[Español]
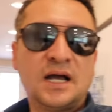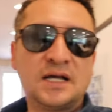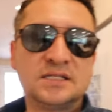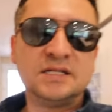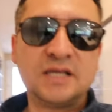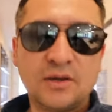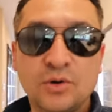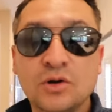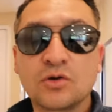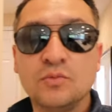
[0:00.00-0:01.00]
Así que
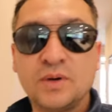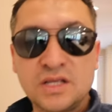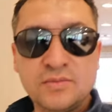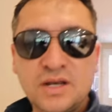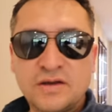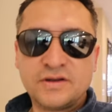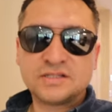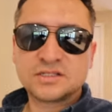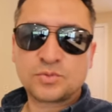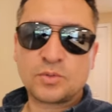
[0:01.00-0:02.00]
bueno, acompáñenme a ver
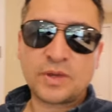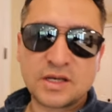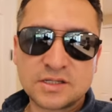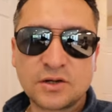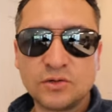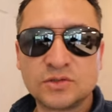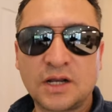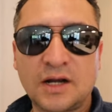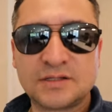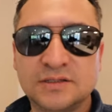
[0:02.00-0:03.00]
esas propiedades y a
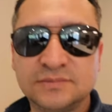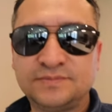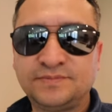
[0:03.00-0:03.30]
conocerlas.